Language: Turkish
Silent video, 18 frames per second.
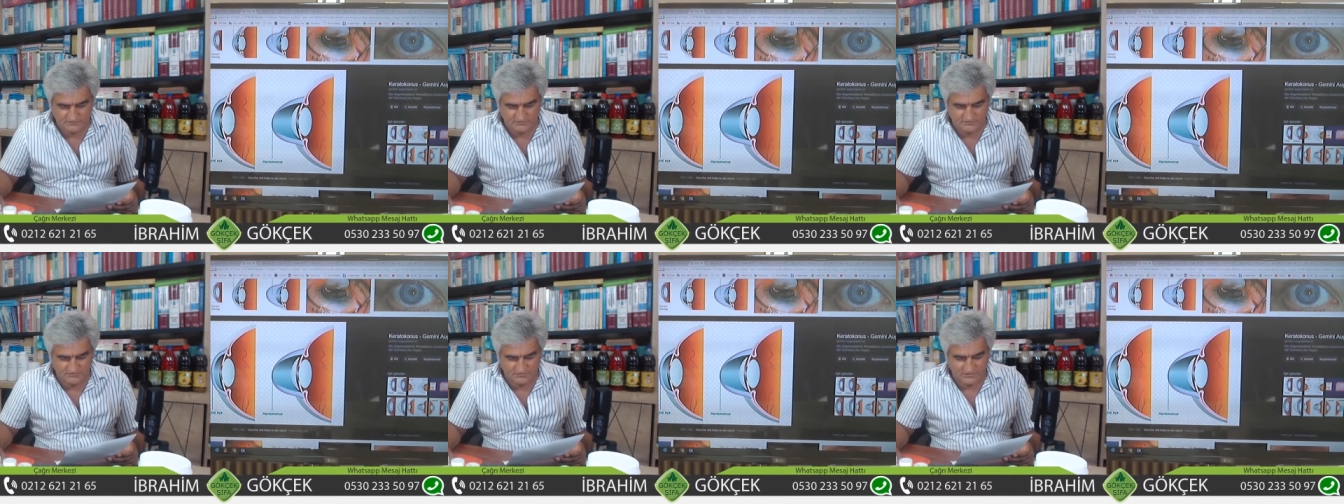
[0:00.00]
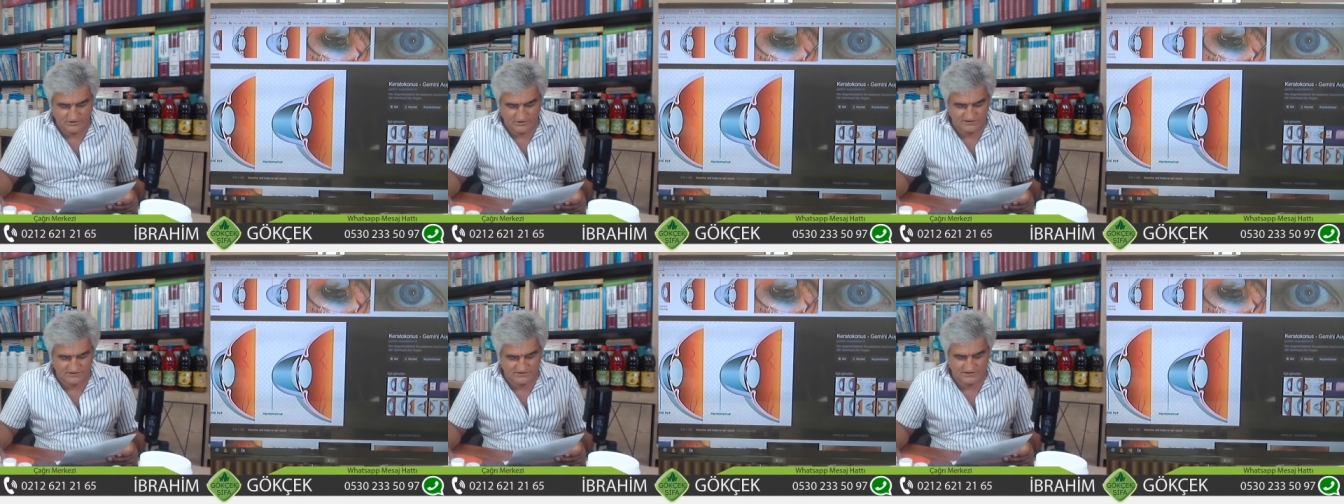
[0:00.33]

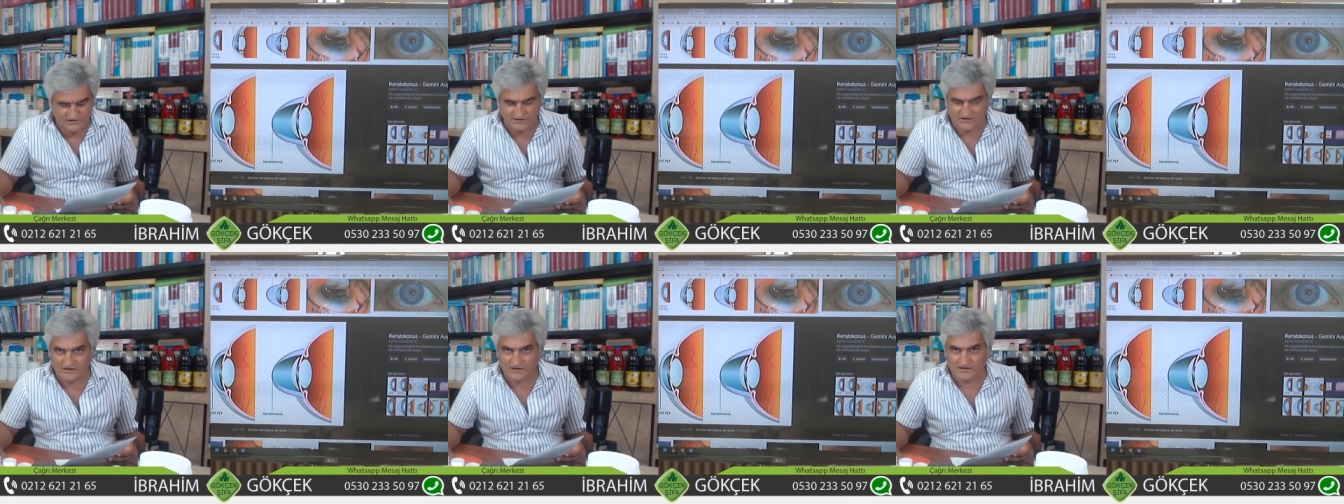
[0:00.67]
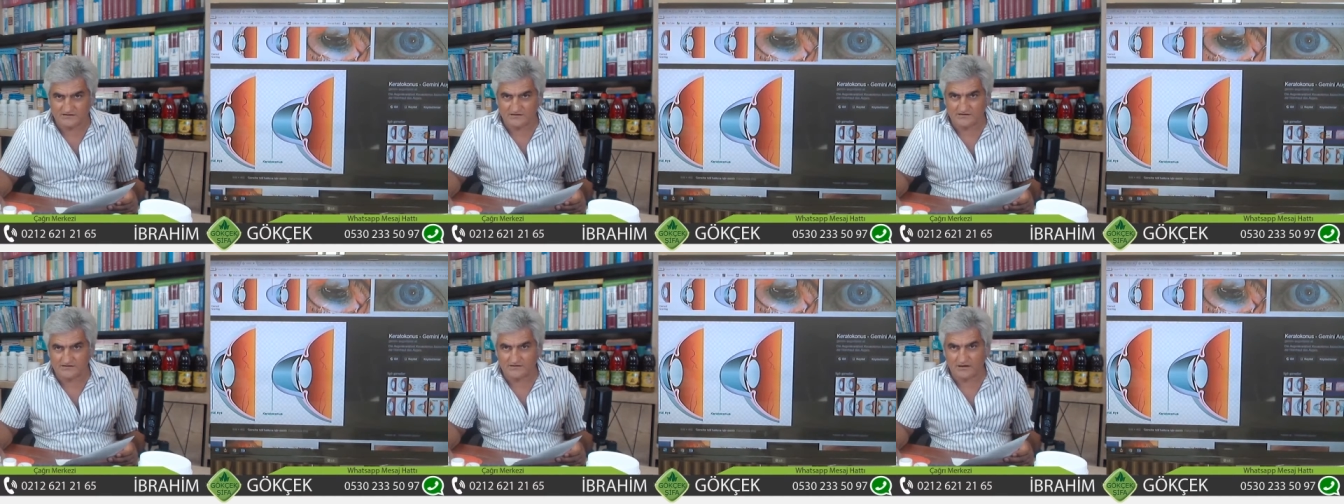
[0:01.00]
bazılarını nasıl
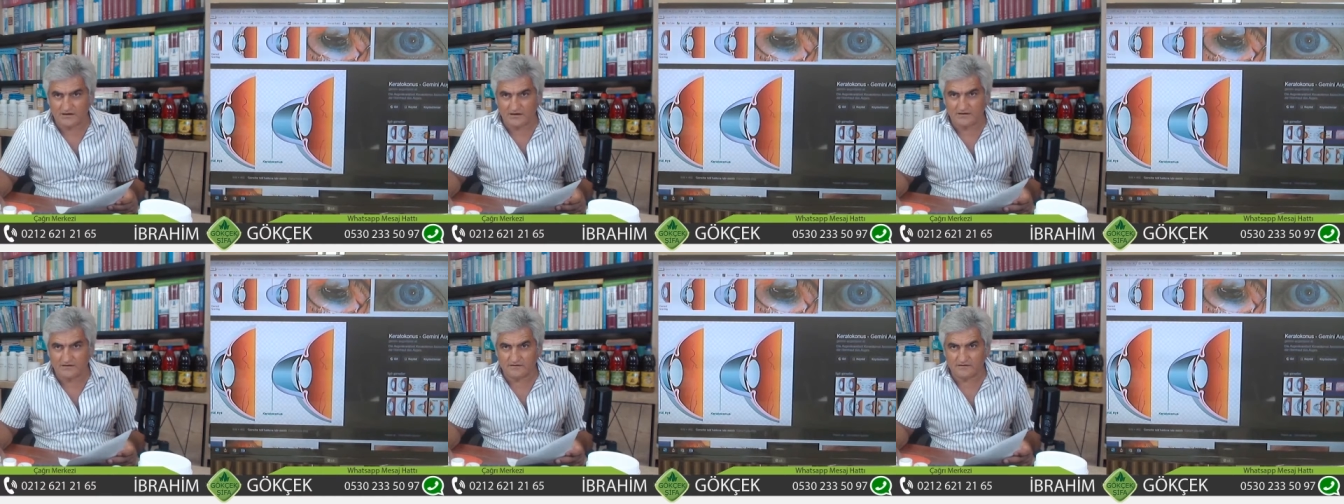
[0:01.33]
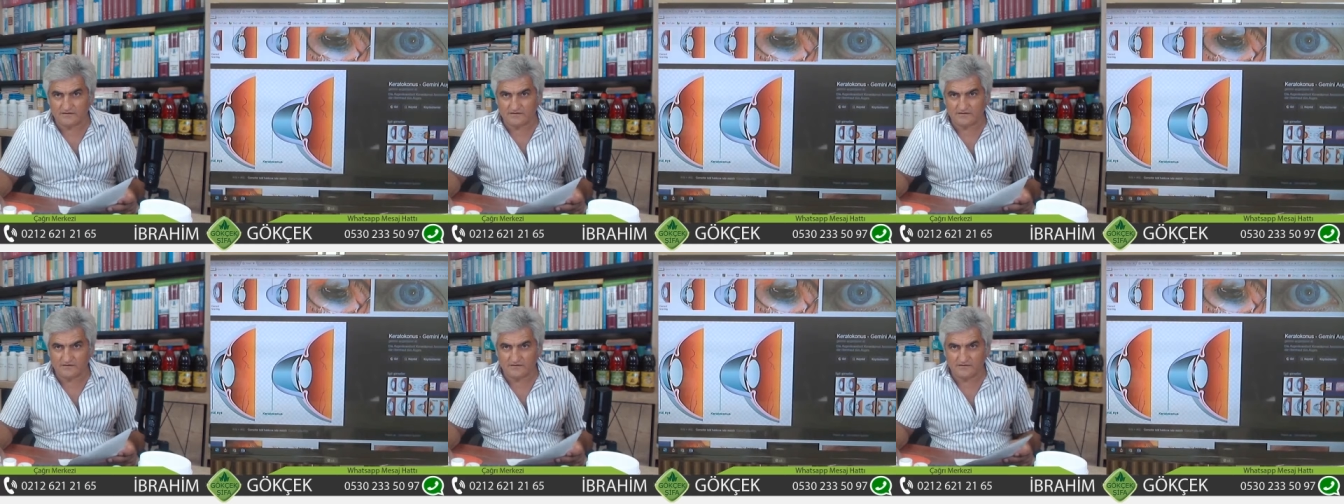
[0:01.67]

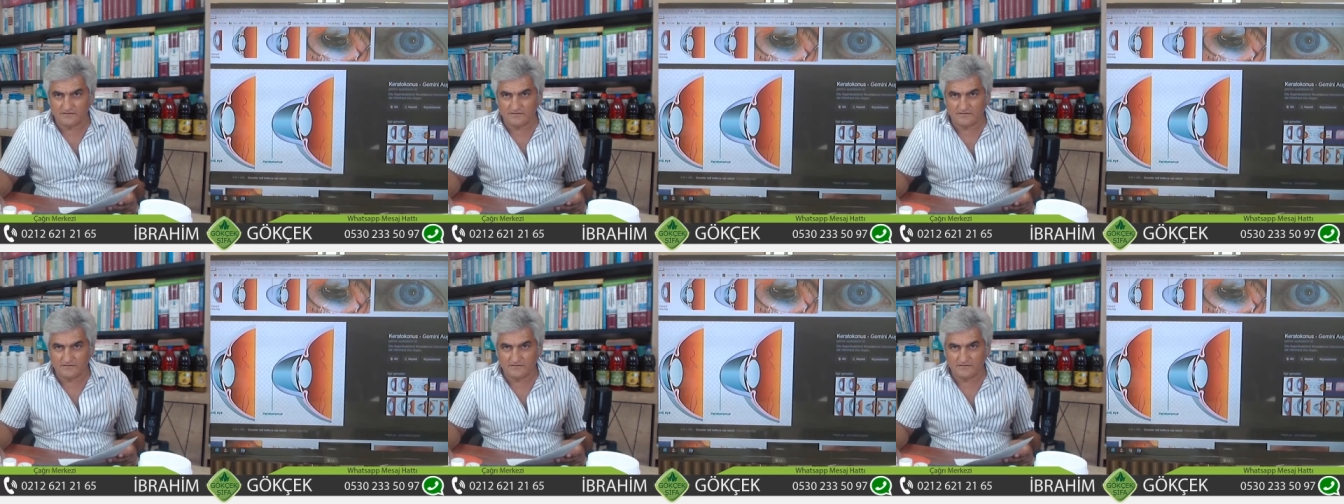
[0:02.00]
cezalandırdı?